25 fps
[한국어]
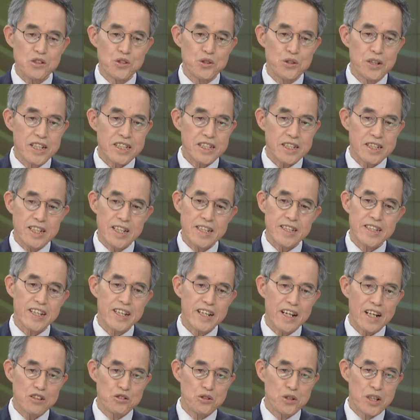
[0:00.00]

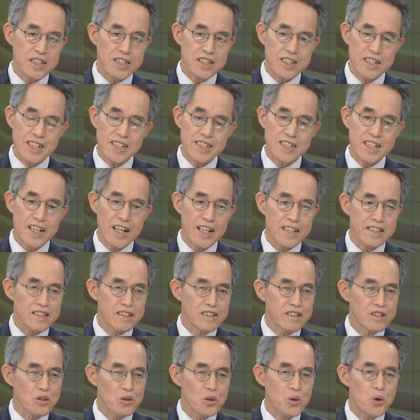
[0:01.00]
USDT나 USDC
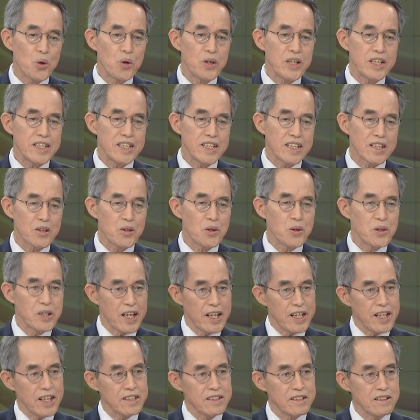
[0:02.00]
같은 코인이 있고
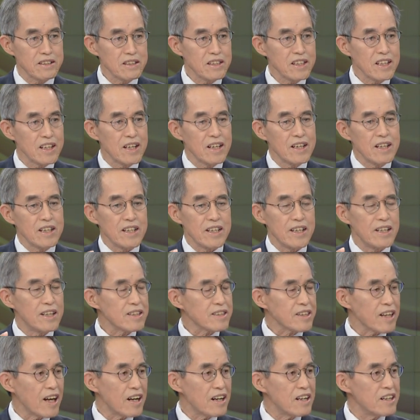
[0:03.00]
얘네들은
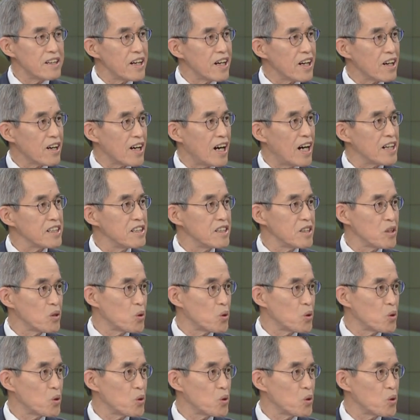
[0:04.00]
1달러의 가격이